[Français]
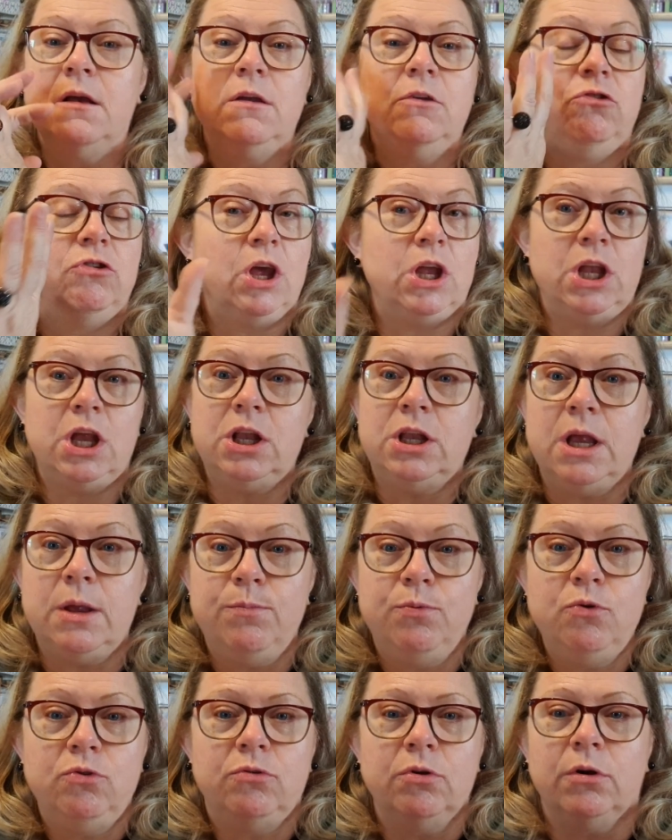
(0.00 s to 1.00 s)
J'ai des
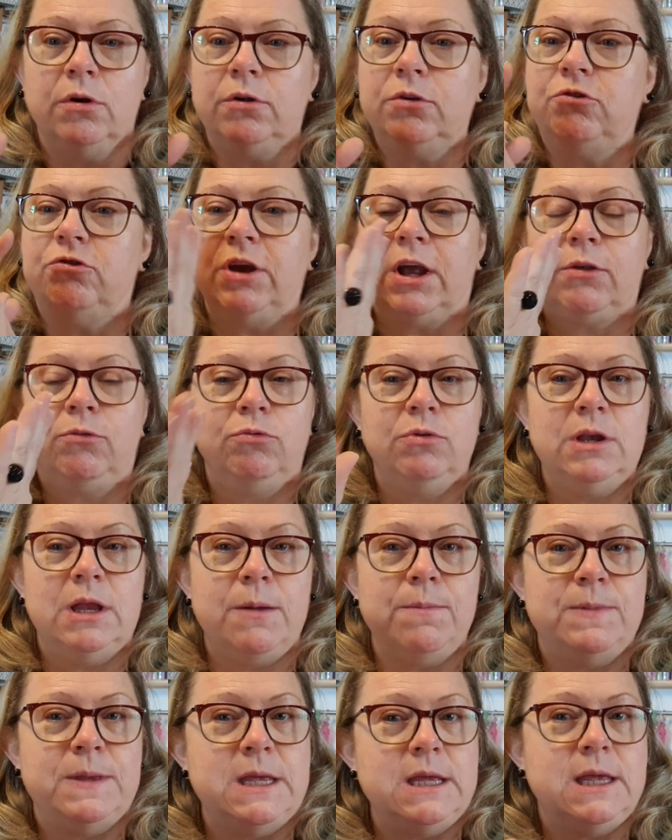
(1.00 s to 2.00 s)
débutantes, j'ai reçu
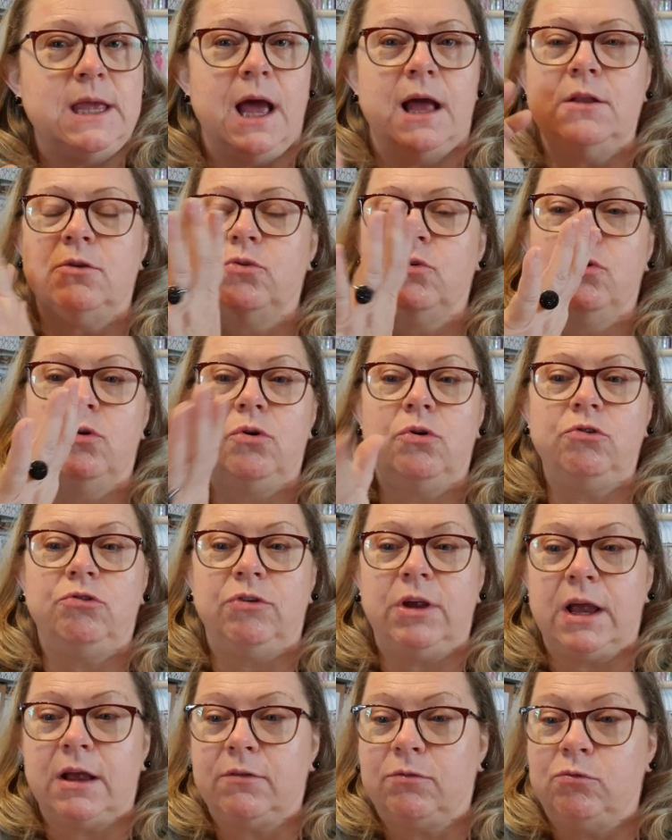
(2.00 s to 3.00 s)
des petits cadeaux,
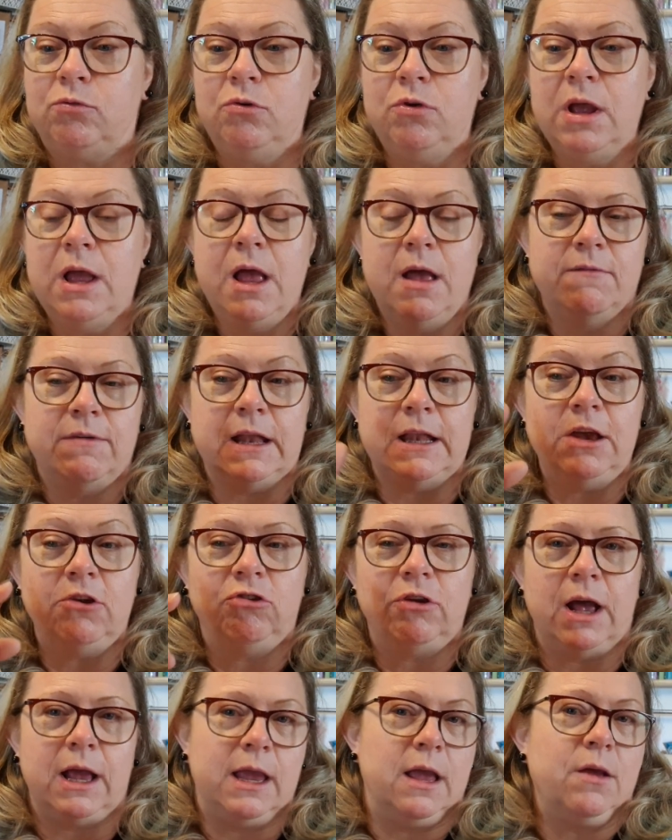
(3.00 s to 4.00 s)
j'ai reçu... Enfin,
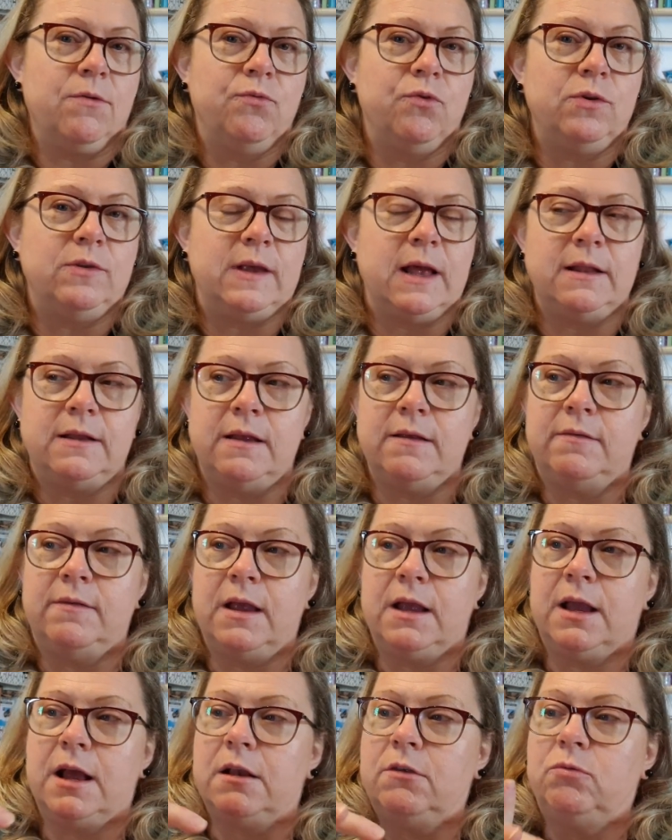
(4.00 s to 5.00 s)
déjà, rien que vos
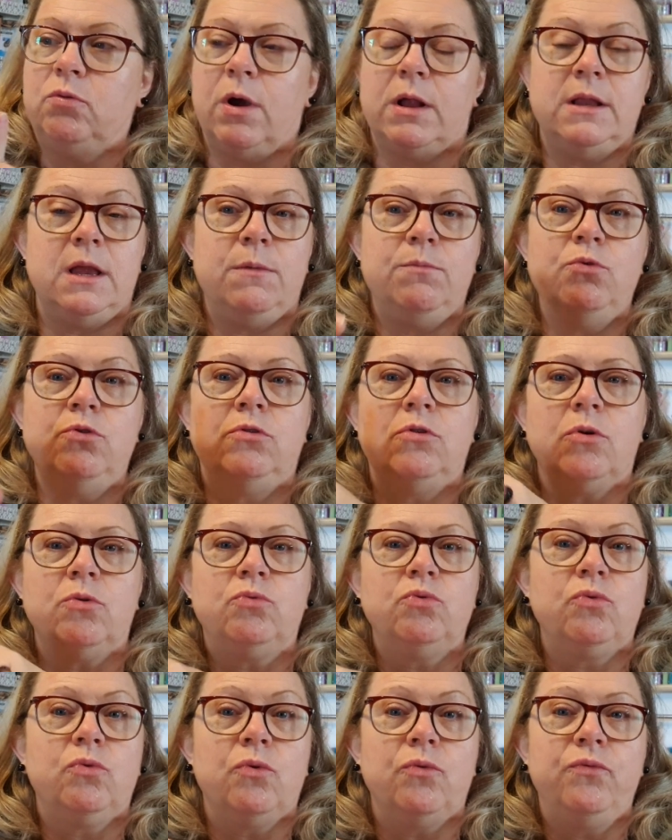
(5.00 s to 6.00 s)
ATC, qu'elles soient
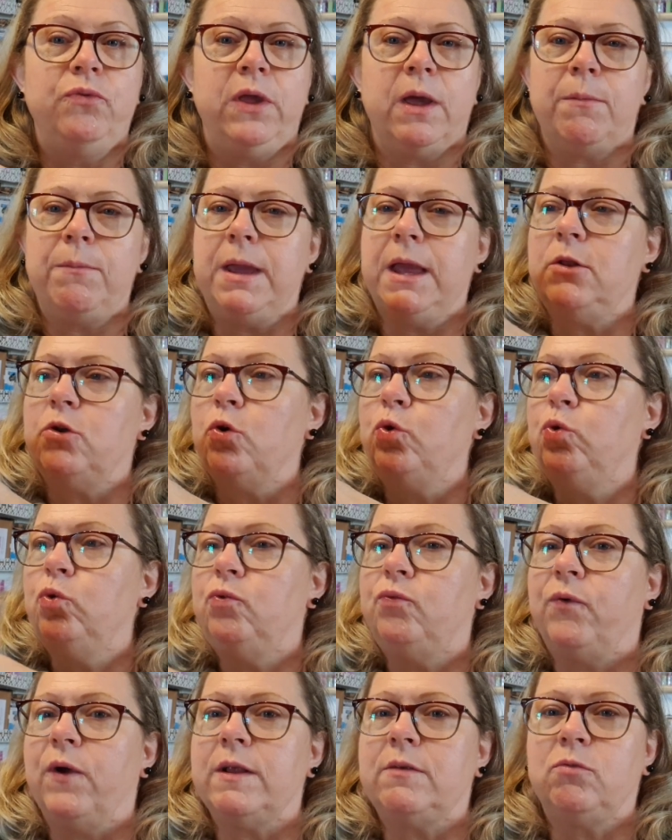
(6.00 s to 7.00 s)
débutantes ou confirmées, de
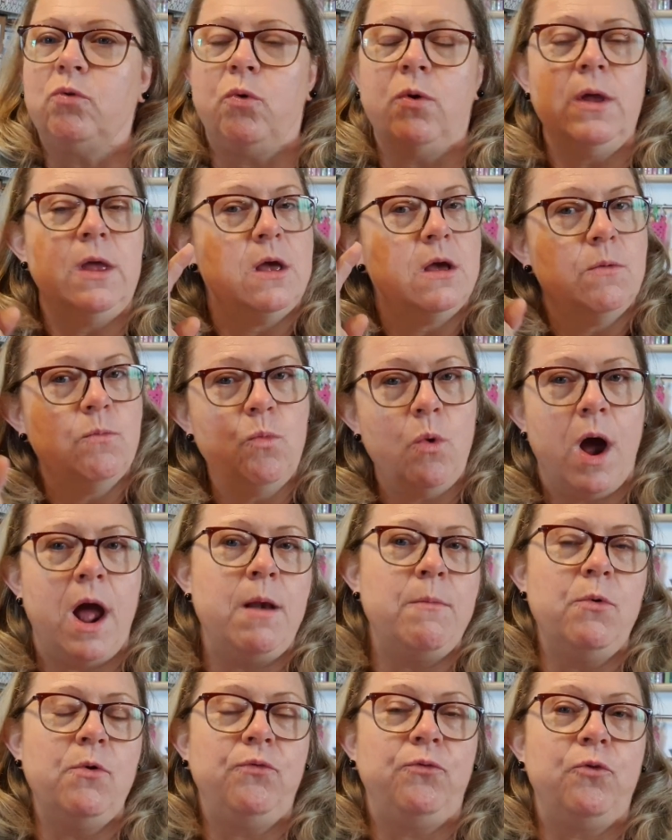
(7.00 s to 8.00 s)
toute façon, moi,
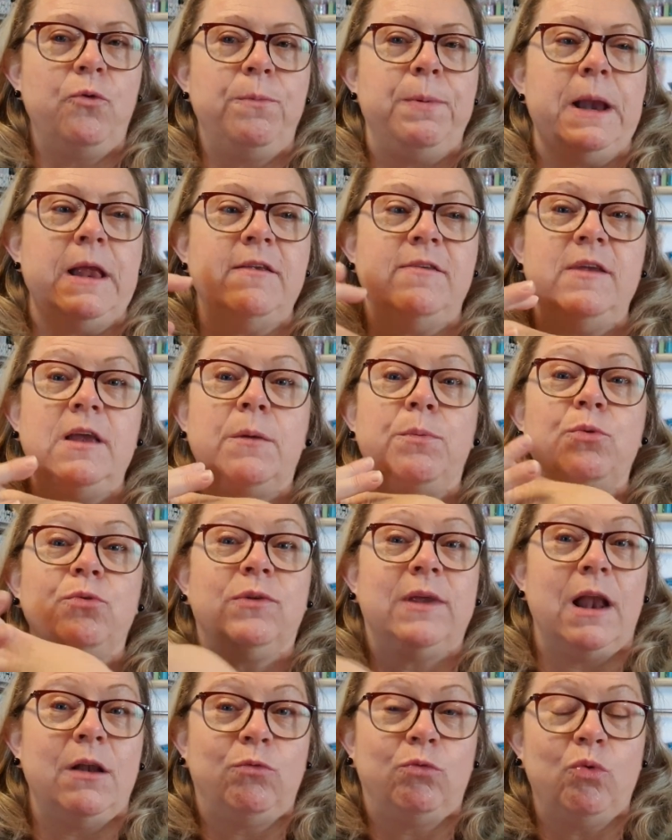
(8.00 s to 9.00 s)
elles me font plaisir
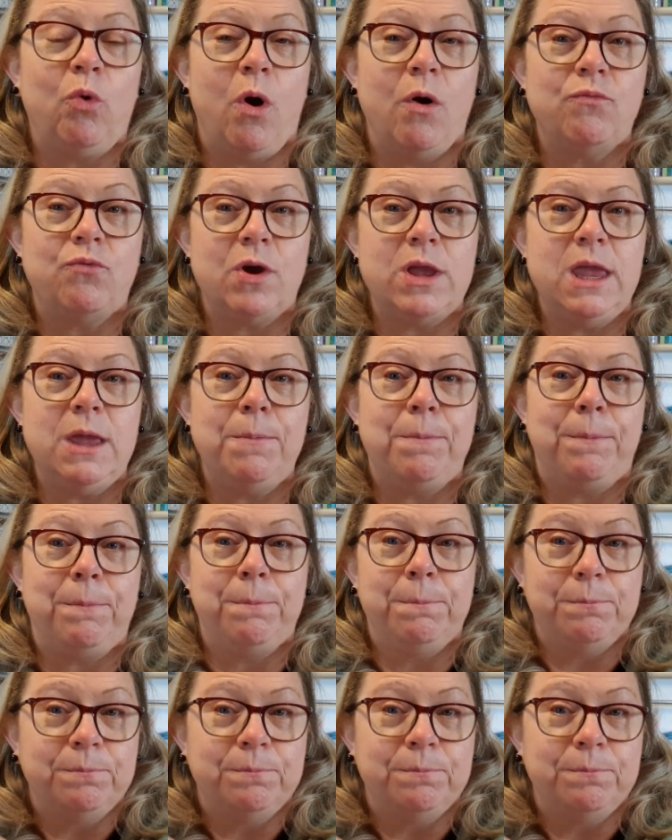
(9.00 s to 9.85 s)
puisqu'elles sont envoyées